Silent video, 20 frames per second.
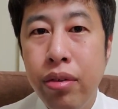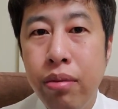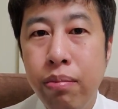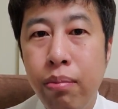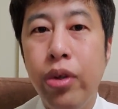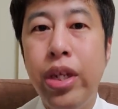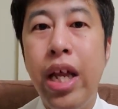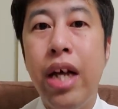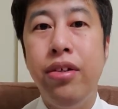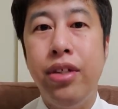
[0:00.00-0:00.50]

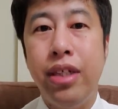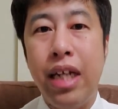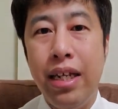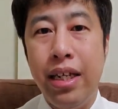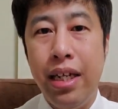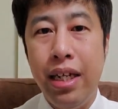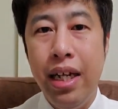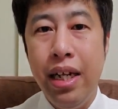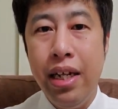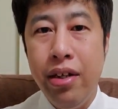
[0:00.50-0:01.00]
モデルさんっ
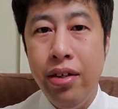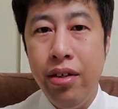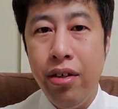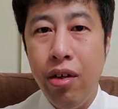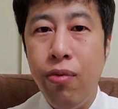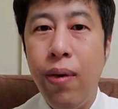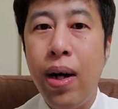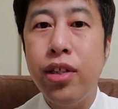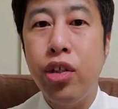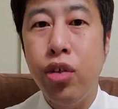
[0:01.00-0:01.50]
てね、言うよ
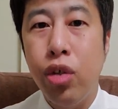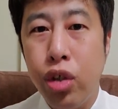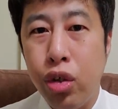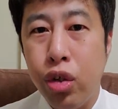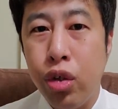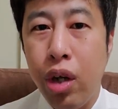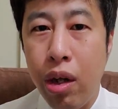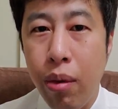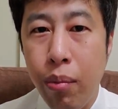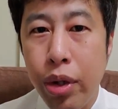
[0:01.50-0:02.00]
ね。
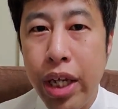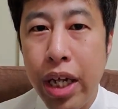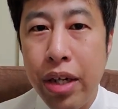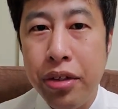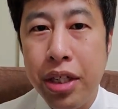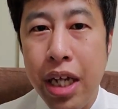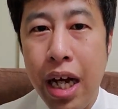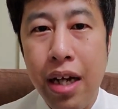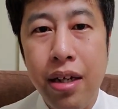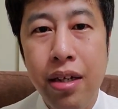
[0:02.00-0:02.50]
ファッションショーとかのモデル
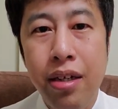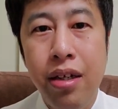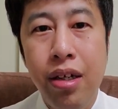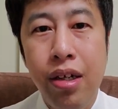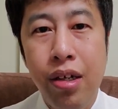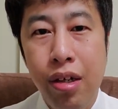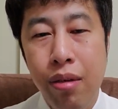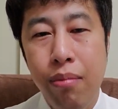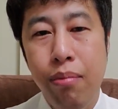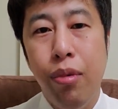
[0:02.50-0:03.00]
さん。
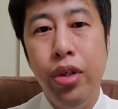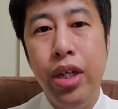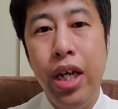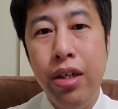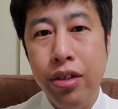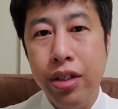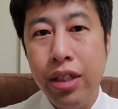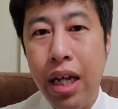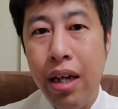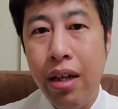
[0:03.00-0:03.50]

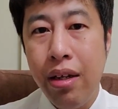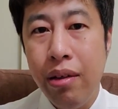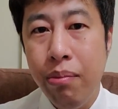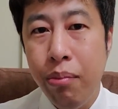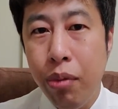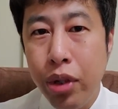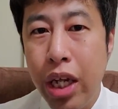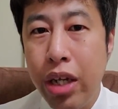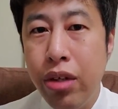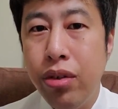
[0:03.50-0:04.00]
モデルさん、
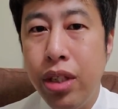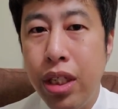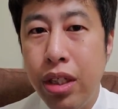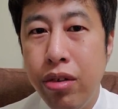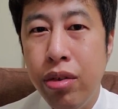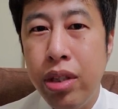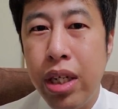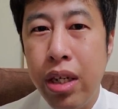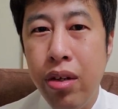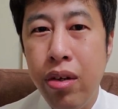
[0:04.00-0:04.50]
モデルって
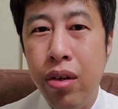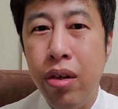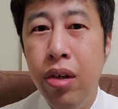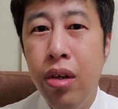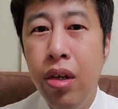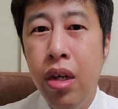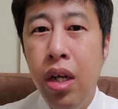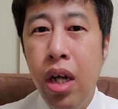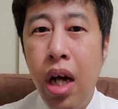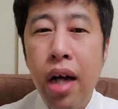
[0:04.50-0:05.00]
言うけど、
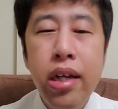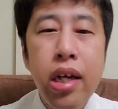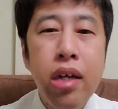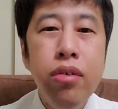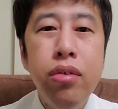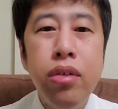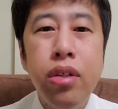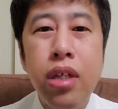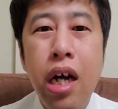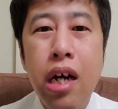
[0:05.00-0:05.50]

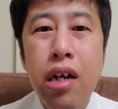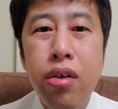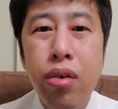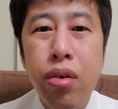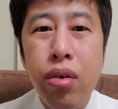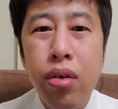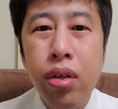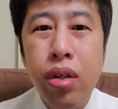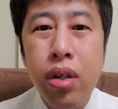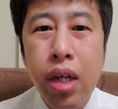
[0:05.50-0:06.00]
アナウンサー
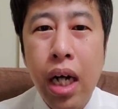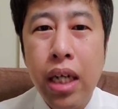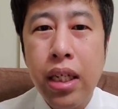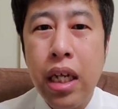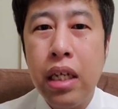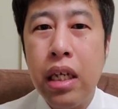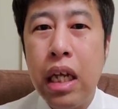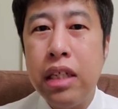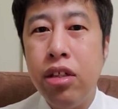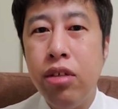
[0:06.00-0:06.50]
の
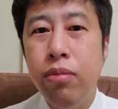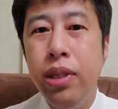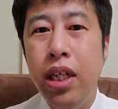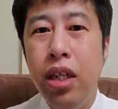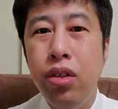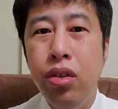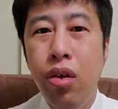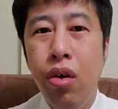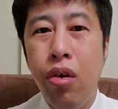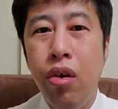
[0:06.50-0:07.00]
方たち見て
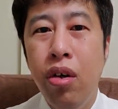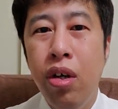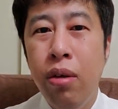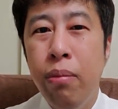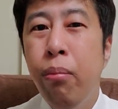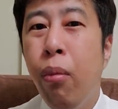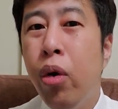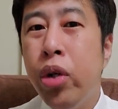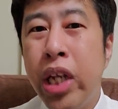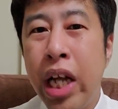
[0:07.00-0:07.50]
ると、
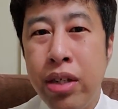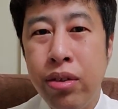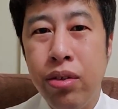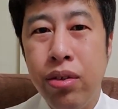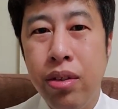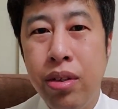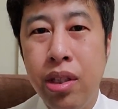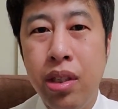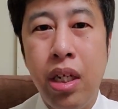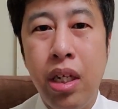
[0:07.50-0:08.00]
モデルって
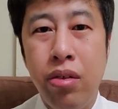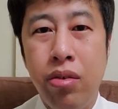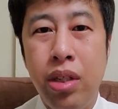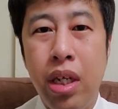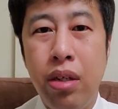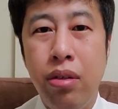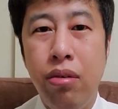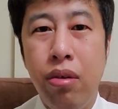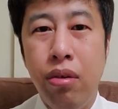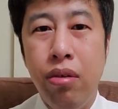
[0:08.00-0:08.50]
言っ
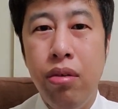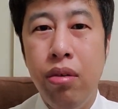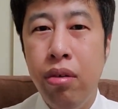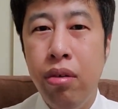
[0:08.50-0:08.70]
てるの。